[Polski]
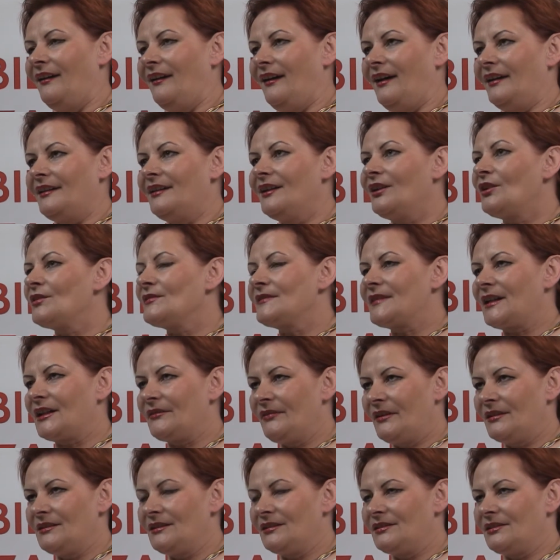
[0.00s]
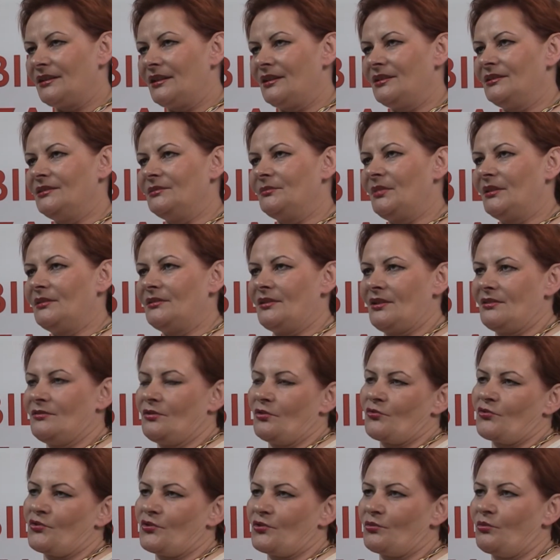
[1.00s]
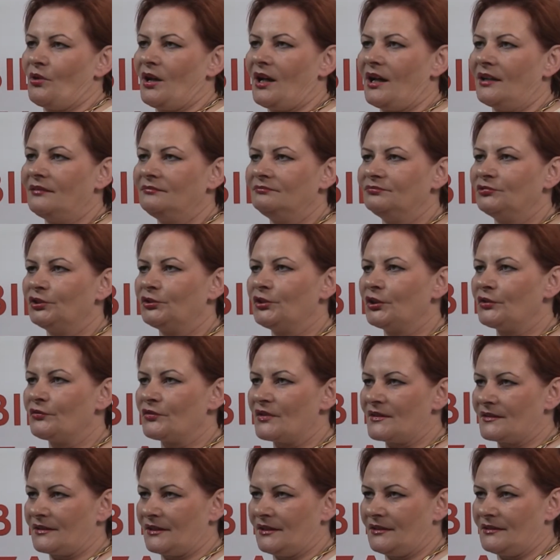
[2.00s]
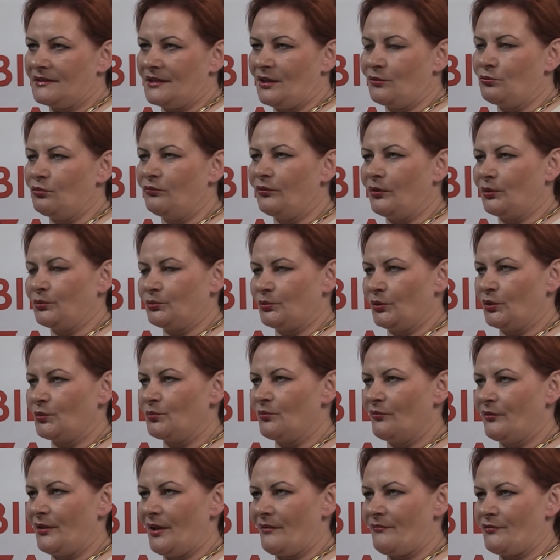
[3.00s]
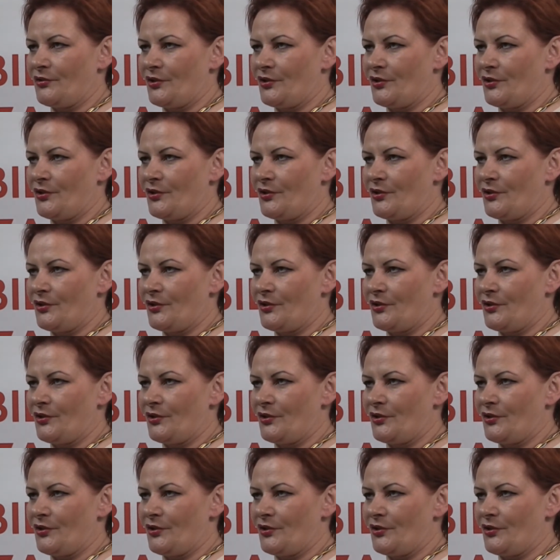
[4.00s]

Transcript: a ja konsekwentnie będę dążyła do tych wszystkich celów, o których mówiłam